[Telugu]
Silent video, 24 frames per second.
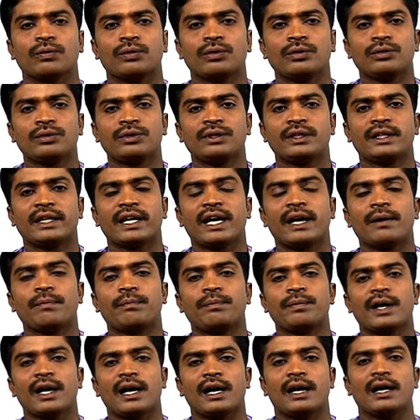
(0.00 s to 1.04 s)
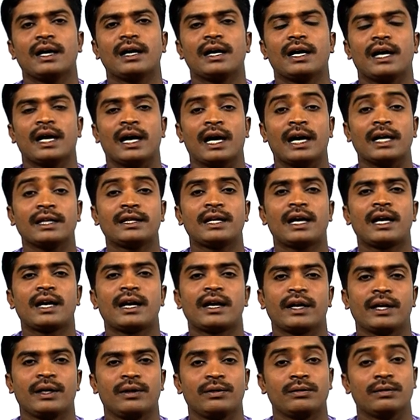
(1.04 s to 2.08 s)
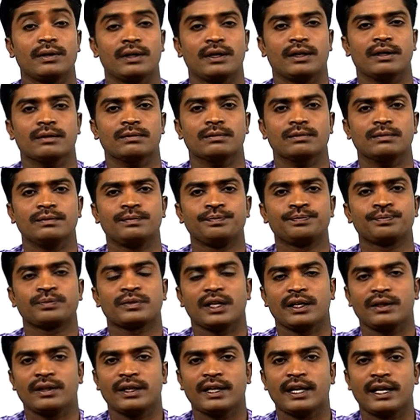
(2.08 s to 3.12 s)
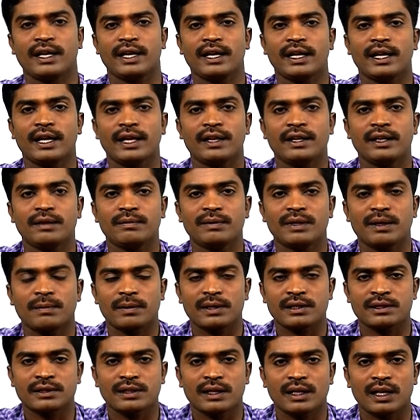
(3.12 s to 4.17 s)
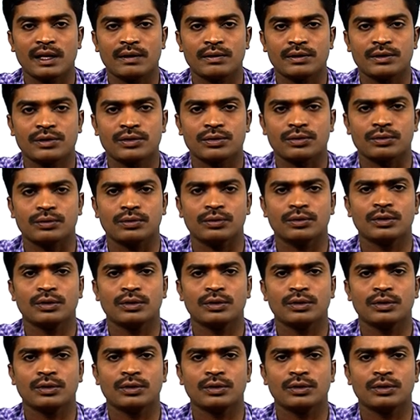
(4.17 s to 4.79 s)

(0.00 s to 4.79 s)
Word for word: వృద్ధాప్య ఆధార రేటు అంటాం ఎందుకంటే దీని మీద ప్రశ్న రావచ్చు